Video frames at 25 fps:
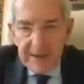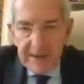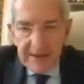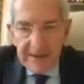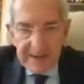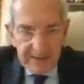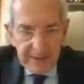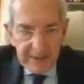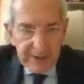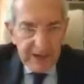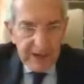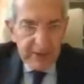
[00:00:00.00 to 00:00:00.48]

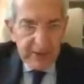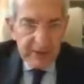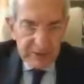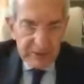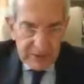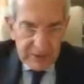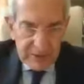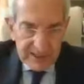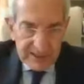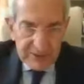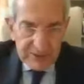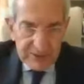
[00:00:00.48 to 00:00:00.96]
Devo dire, ho
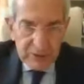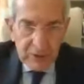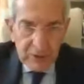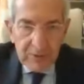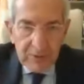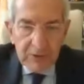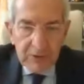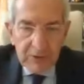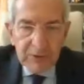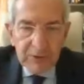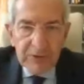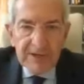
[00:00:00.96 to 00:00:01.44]
ascoltato con
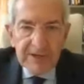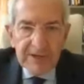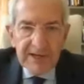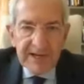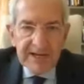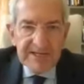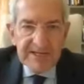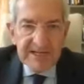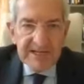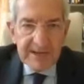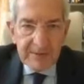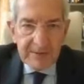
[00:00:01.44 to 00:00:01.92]
molto
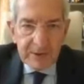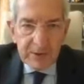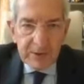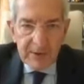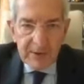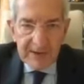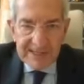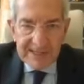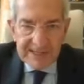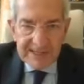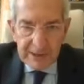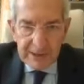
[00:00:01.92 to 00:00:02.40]
interesse quello
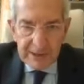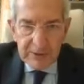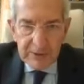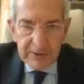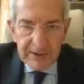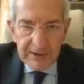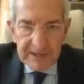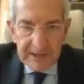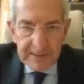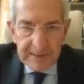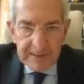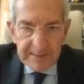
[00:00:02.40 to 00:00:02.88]
che sta detto
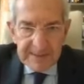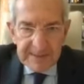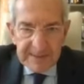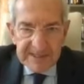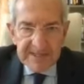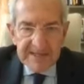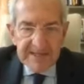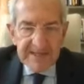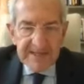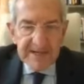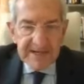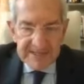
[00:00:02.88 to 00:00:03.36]
anche dal
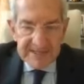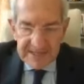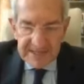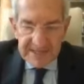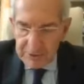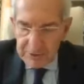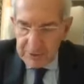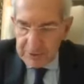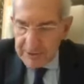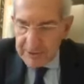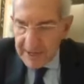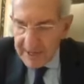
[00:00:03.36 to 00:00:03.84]
Presidente
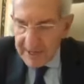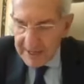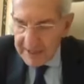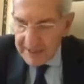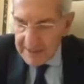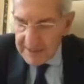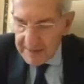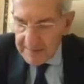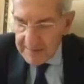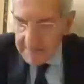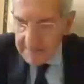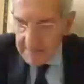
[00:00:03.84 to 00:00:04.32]
Rizzetto e da
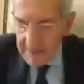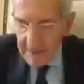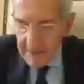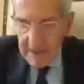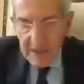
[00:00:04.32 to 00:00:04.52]
altri.